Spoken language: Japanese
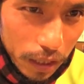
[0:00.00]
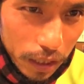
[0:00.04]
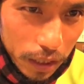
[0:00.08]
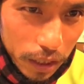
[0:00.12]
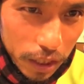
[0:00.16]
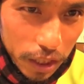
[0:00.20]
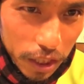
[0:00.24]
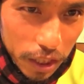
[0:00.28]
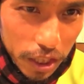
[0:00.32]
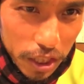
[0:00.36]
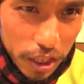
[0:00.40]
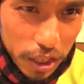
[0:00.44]

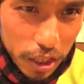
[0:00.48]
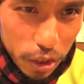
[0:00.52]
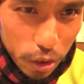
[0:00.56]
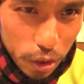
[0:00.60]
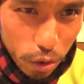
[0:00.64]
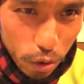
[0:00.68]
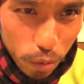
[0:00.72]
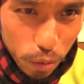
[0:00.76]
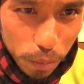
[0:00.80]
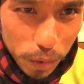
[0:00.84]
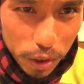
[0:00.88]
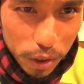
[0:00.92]
金
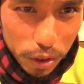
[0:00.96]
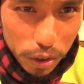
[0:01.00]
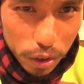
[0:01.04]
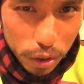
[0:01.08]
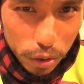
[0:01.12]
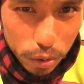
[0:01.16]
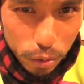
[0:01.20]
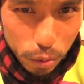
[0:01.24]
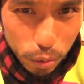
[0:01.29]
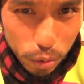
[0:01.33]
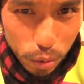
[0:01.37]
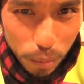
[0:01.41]
曜日っ
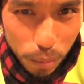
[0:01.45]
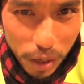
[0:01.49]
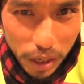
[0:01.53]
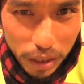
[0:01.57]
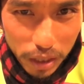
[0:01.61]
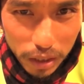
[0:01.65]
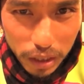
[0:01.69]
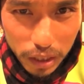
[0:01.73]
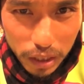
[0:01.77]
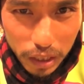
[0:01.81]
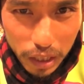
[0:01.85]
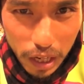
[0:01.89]
ていうことも
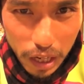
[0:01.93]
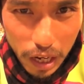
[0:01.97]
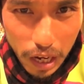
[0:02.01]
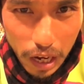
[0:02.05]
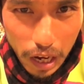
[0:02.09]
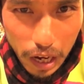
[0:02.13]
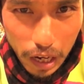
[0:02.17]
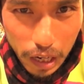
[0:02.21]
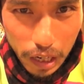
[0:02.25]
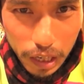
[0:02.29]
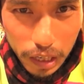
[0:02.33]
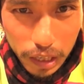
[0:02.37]
あって
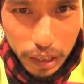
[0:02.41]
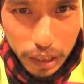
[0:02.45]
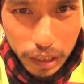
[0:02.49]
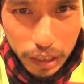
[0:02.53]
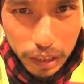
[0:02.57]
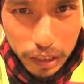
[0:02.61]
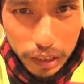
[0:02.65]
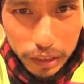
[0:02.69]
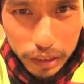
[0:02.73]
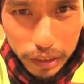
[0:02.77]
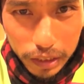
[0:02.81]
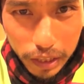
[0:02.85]
か
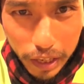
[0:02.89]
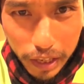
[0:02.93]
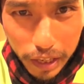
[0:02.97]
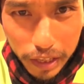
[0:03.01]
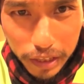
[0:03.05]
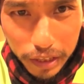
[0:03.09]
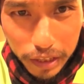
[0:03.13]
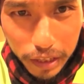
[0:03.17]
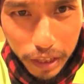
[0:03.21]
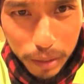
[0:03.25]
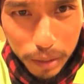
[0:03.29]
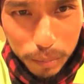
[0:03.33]

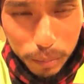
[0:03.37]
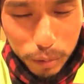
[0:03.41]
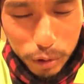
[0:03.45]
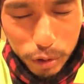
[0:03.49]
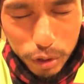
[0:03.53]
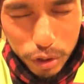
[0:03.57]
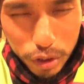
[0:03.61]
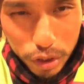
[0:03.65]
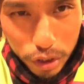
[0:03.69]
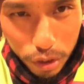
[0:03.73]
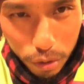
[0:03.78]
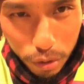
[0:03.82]
店内
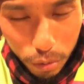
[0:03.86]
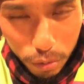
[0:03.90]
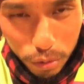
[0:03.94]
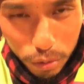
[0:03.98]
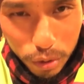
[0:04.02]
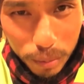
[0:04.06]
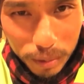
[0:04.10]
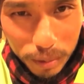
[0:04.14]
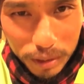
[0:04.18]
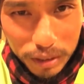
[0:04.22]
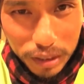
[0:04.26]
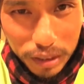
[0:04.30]
むっちゃ
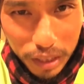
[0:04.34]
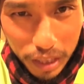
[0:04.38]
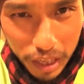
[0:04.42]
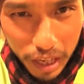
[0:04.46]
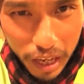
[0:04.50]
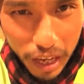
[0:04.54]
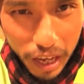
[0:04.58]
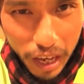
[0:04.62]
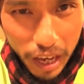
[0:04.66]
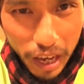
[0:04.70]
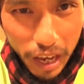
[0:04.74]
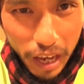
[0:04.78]
混んでます
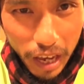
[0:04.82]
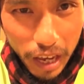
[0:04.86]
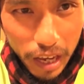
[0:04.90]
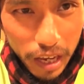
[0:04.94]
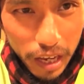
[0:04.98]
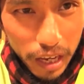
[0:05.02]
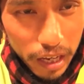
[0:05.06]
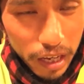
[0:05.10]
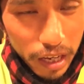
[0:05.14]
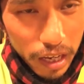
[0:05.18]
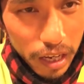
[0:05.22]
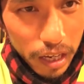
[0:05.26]
ね
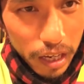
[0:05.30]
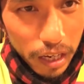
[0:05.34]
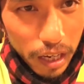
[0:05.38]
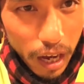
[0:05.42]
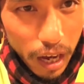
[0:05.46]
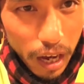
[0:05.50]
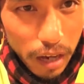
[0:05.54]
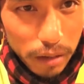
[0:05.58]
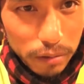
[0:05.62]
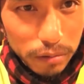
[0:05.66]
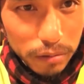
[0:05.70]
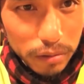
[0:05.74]

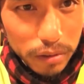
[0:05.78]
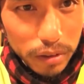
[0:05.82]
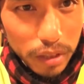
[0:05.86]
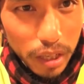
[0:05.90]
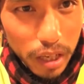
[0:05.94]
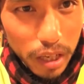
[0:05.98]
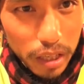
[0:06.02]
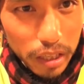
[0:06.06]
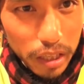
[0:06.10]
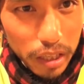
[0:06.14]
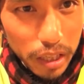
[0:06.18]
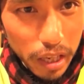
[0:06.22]

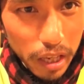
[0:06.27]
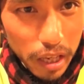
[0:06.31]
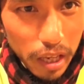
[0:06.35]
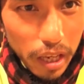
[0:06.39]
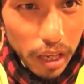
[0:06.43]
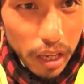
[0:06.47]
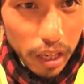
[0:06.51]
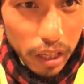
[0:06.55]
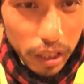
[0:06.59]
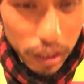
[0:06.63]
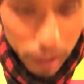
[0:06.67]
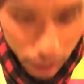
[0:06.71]
カウンター
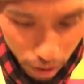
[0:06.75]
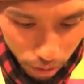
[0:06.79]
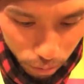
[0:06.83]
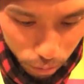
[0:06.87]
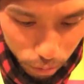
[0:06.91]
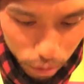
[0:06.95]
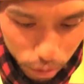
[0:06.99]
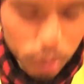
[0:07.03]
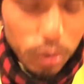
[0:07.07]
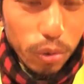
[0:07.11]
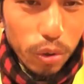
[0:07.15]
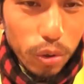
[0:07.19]
であ
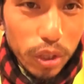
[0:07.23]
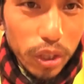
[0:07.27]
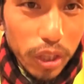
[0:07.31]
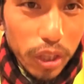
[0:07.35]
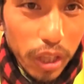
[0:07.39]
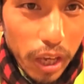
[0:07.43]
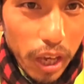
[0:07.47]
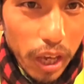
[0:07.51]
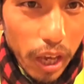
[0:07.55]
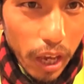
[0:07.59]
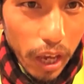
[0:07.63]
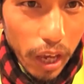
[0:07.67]
の1人
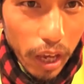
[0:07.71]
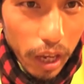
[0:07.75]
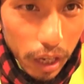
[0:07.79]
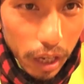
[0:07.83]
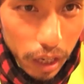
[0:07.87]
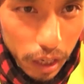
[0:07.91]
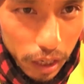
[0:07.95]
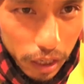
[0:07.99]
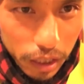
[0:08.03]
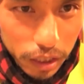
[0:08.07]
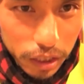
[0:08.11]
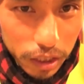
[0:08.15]
で
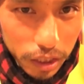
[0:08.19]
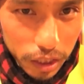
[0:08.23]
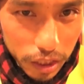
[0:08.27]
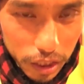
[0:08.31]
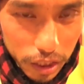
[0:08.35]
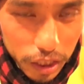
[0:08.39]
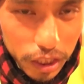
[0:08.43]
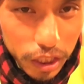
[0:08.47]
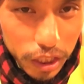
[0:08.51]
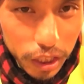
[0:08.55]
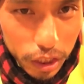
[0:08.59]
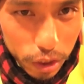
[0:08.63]

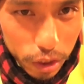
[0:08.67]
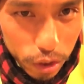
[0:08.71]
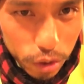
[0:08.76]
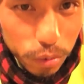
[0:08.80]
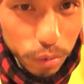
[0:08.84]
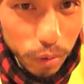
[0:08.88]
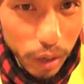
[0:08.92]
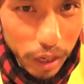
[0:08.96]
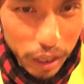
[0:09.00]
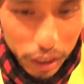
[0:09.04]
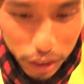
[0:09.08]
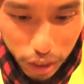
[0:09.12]
ギリギリ
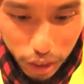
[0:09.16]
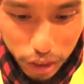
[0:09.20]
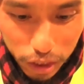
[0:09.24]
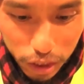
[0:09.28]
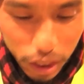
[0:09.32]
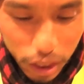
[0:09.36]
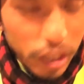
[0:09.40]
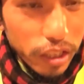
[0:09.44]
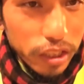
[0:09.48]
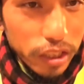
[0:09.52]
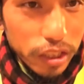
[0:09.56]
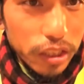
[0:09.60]
座れたっ
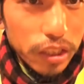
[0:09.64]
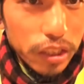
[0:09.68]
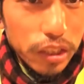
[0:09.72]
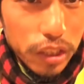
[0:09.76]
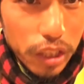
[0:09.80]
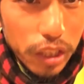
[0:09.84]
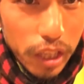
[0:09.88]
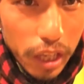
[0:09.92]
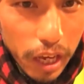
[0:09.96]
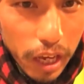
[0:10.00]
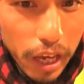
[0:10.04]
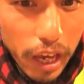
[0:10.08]
て感じで
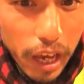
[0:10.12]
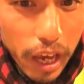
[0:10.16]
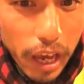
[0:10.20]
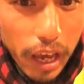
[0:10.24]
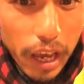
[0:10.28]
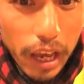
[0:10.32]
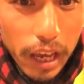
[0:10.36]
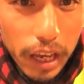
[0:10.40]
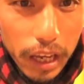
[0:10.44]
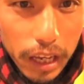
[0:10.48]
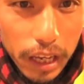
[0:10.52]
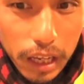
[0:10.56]
す
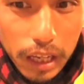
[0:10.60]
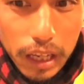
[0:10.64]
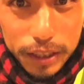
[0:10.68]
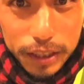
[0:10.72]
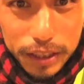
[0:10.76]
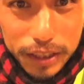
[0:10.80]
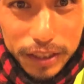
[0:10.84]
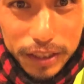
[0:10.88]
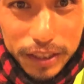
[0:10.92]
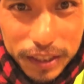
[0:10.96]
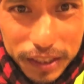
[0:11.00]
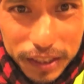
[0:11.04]
ね
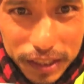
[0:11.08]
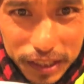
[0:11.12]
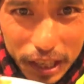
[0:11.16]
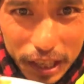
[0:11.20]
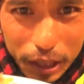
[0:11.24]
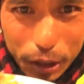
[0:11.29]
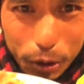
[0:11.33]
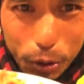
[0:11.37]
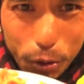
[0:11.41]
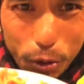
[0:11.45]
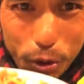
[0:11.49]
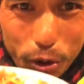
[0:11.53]

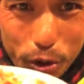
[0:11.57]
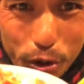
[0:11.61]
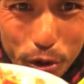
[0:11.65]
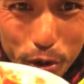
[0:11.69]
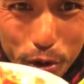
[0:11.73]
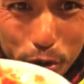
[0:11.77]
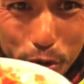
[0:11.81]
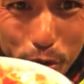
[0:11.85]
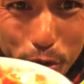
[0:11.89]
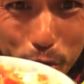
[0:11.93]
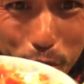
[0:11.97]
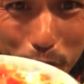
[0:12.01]
さあとい
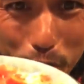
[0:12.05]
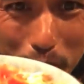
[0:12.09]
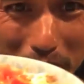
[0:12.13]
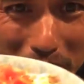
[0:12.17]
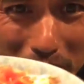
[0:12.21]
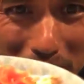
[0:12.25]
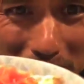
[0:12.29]
うわ